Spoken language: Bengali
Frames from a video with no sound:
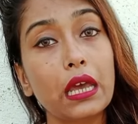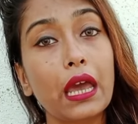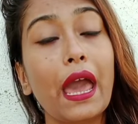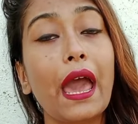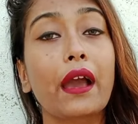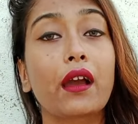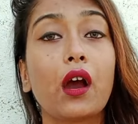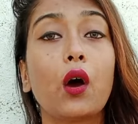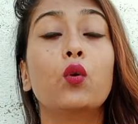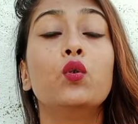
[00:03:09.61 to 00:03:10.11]

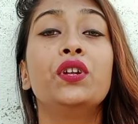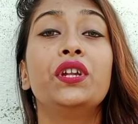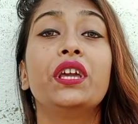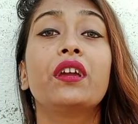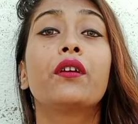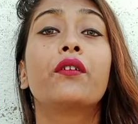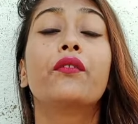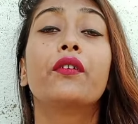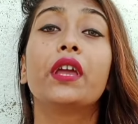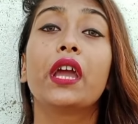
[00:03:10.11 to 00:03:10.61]
অ্যাকাউন্টটি
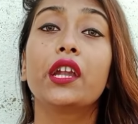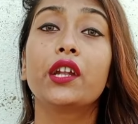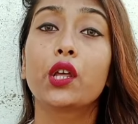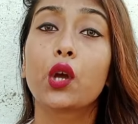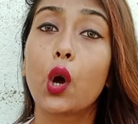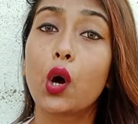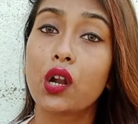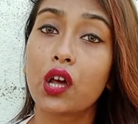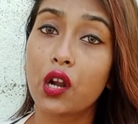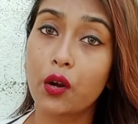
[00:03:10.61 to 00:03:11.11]
ক্রিয়েট
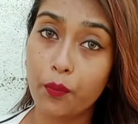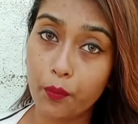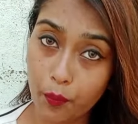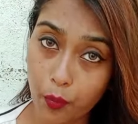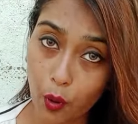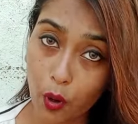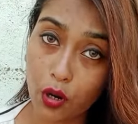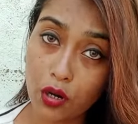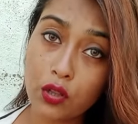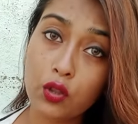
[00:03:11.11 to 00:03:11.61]
করার
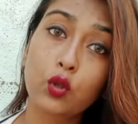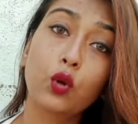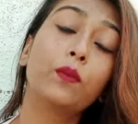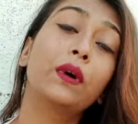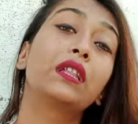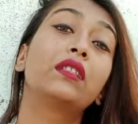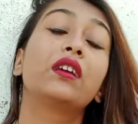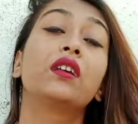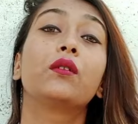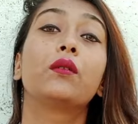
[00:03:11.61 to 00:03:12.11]
পর
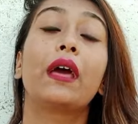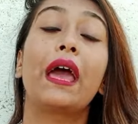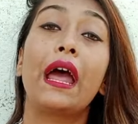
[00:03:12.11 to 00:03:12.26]
তোমাদের